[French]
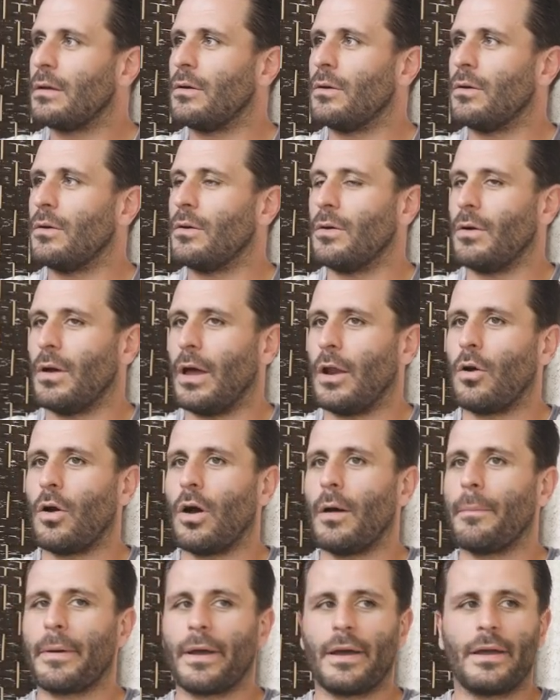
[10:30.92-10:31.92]
Euh,
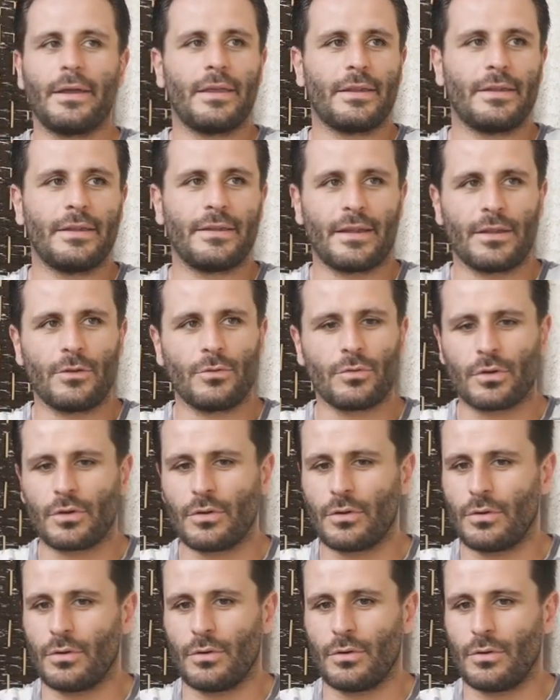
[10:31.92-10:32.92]
alors après, il y a des tas
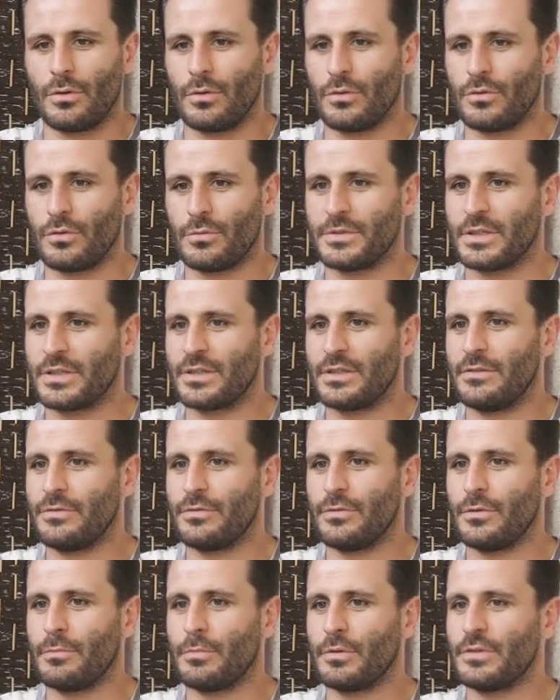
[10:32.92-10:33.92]
d'autres euh,
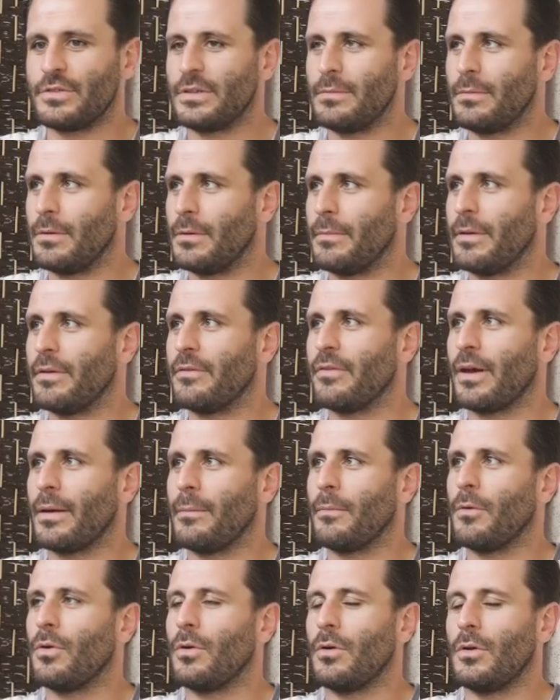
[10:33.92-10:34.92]
objectifs euh, possibles, mais
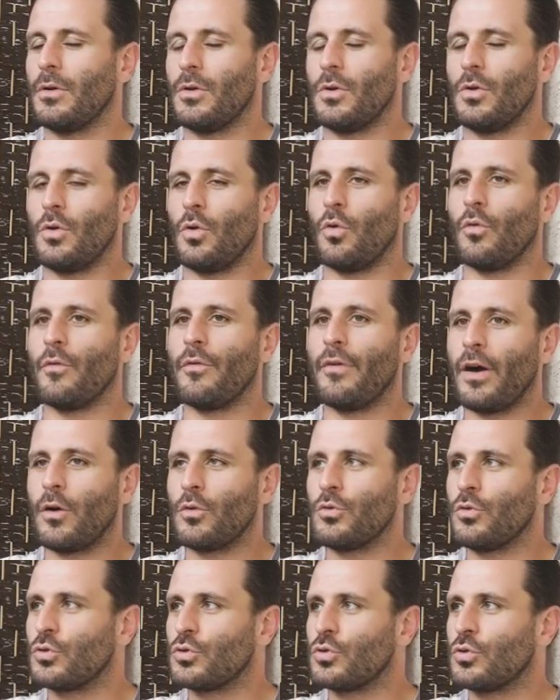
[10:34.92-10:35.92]
vraiment, on
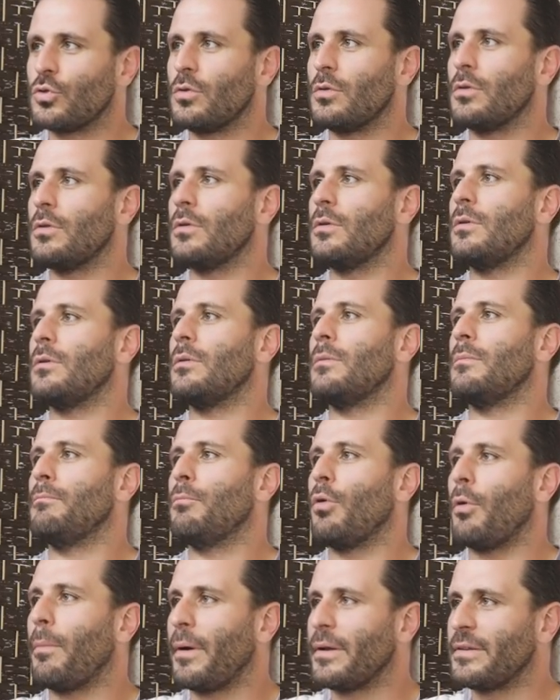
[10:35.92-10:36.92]
va au dojo
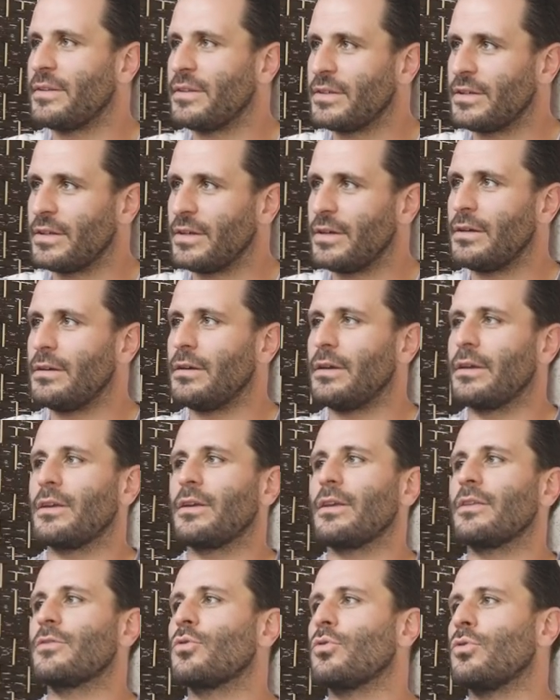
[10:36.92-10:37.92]
pour pratiquer, et
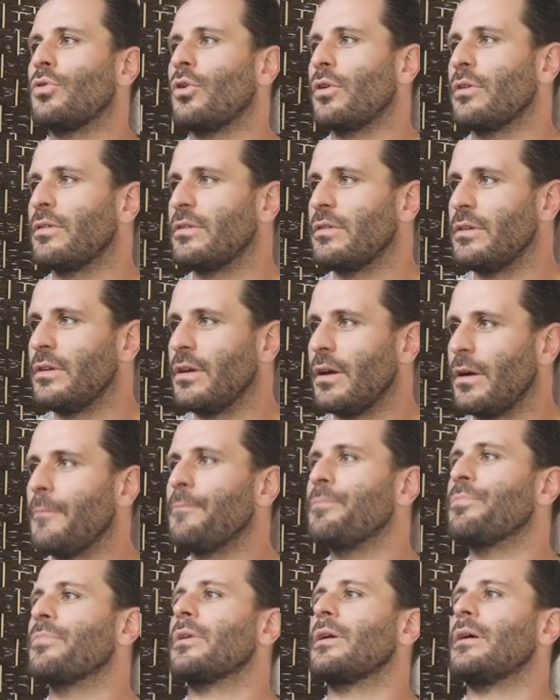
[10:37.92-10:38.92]
qu'est-ce qu'on en retire
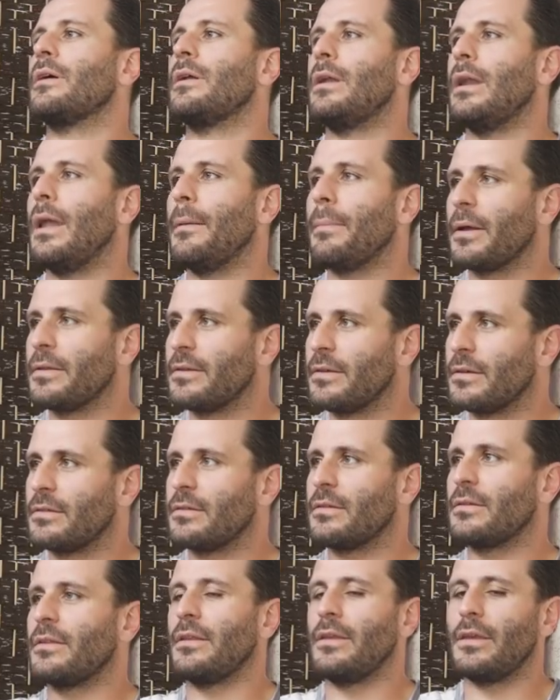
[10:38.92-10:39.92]
La pratique,
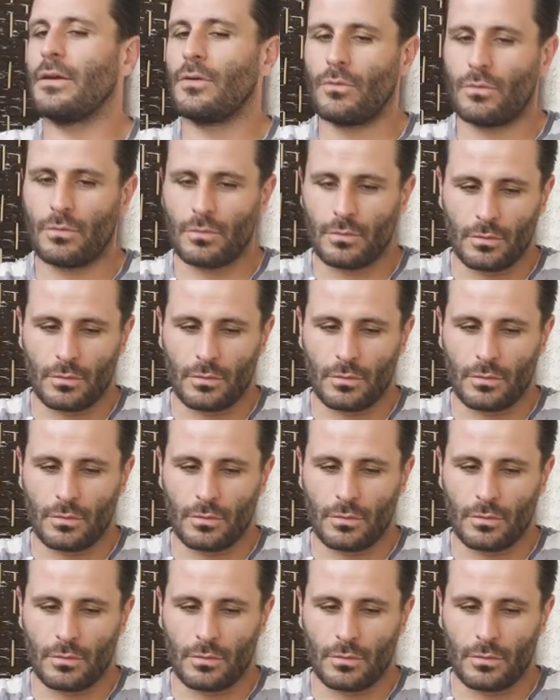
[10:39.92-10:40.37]
c'est-à-dire